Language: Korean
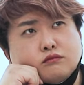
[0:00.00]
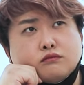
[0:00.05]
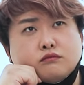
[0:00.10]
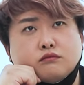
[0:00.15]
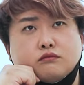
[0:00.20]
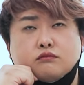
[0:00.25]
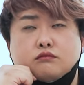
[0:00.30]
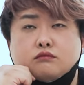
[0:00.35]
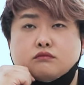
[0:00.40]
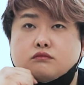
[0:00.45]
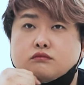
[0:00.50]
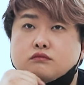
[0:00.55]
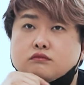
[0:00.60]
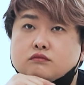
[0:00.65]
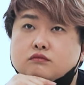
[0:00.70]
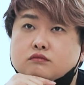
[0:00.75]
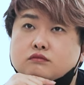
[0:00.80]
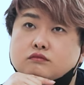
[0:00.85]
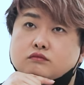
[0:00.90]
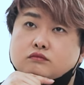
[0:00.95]
단단하면
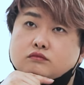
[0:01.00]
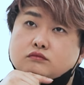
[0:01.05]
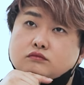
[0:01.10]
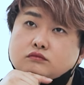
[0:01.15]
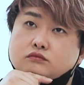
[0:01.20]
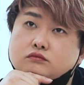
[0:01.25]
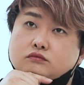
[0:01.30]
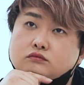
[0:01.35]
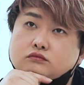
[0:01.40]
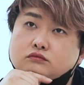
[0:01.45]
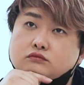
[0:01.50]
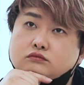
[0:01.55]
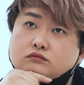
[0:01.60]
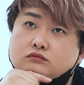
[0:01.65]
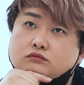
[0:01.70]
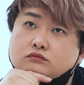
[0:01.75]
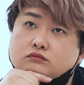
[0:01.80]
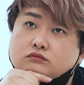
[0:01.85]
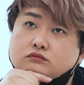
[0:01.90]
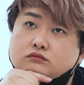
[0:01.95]
측면이나
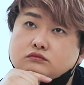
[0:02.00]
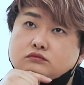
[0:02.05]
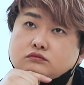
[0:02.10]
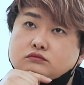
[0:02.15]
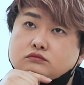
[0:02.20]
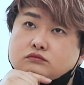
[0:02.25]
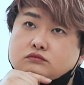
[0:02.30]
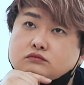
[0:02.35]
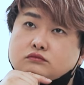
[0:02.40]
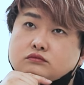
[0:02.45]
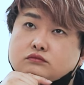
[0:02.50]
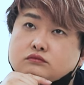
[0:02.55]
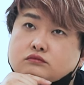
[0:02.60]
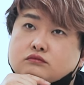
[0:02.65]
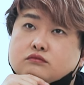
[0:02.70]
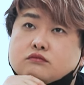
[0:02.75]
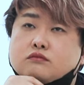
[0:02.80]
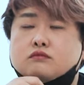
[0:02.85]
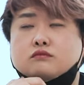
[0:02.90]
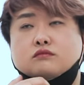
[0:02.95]
후면을 때리면 되는 거 아닌가?
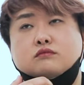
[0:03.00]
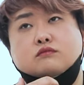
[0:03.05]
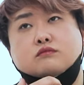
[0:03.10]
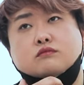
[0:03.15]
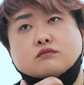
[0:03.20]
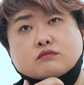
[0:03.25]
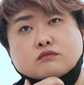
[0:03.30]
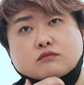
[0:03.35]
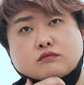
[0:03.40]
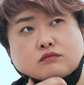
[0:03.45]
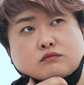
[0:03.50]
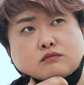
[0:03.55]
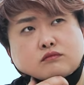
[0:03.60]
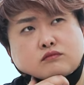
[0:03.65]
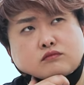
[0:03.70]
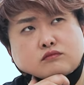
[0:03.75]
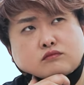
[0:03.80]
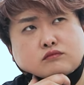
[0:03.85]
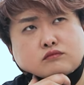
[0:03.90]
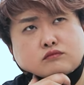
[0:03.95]
아니면
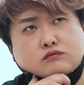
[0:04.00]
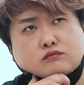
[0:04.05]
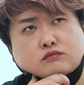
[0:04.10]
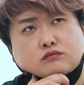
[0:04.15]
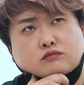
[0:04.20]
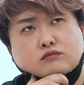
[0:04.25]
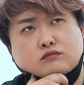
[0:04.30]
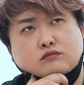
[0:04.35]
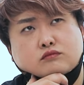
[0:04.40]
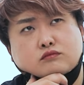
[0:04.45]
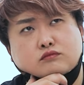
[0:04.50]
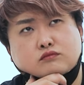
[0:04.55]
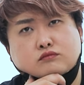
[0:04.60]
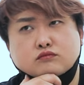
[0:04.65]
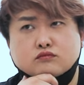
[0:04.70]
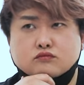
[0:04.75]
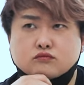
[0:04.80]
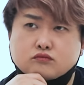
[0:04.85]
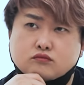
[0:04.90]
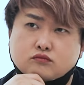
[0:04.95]
전면에서 취약 부분을 때리면
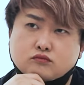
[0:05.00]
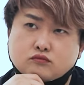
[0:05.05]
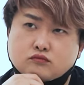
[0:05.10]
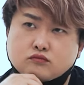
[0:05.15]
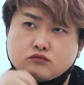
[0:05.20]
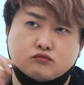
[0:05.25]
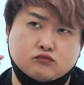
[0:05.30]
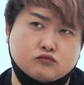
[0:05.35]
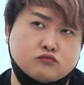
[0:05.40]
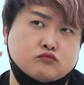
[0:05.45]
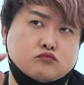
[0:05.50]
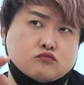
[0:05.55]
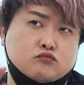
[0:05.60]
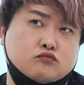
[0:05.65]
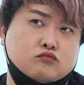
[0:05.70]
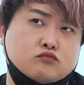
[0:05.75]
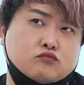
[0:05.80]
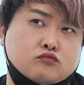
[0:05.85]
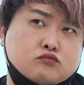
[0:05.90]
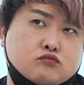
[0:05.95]
격파할 수 있는 거 아니야?
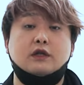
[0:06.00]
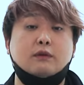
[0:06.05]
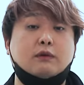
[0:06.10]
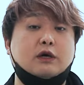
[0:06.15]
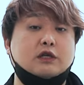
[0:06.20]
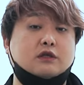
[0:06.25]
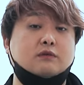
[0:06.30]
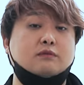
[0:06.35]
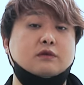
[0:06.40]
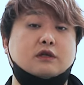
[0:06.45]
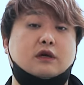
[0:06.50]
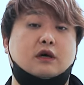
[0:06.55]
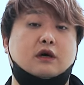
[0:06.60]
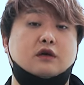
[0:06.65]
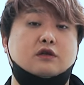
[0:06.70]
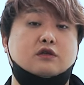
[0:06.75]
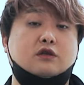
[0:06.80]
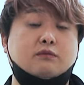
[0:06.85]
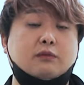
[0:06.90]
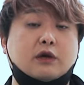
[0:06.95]
네,
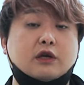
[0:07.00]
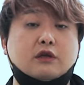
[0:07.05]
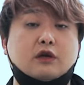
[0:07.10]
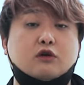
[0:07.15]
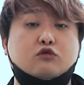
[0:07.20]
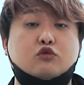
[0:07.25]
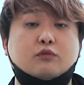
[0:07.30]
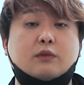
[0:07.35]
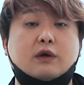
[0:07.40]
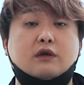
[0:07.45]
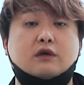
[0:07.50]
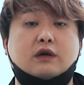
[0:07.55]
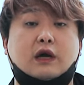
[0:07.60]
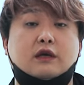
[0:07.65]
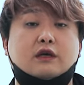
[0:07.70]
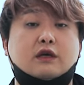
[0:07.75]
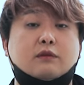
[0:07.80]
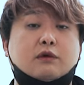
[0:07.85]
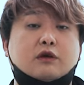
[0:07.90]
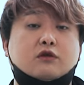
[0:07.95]
맞습니다. 측면이나 후면
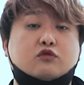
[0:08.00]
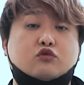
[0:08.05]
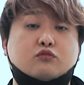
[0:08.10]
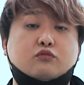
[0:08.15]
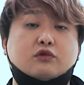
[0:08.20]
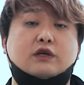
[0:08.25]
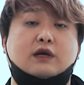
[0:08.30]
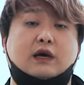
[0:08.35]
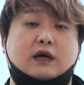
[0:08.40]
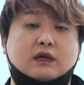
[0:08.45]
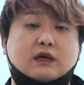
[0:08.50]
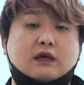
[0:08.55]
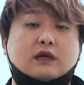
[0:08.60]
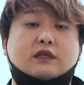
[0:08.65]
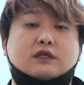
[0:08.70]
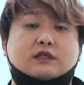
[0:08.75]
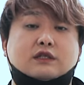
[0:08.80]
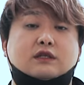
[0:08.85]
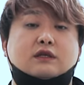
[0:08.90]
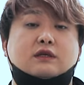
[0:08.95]
갈기면 충분히
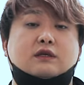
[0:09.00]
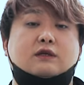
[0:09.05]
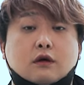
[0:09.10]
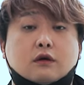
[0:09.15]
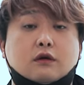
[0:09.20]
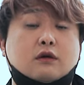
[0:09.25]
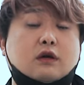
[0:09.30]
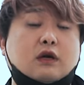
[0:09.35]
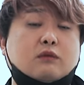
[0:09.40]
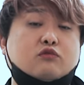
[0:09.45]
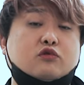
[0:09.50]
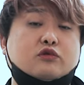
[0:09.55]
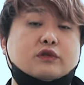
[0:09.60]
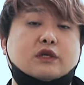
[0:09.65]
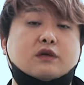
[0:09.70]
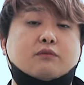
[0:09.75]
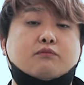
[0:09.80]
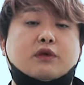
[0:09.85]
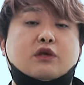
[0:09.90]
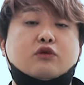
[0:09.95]
가능하겠지. 그러나
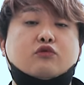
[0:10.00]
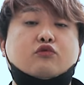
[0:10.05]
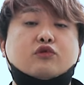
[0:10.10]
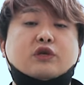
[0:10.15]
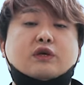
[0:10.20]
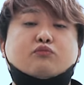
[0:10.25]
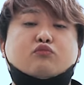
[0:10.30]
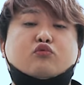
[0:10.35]
문제는 미군이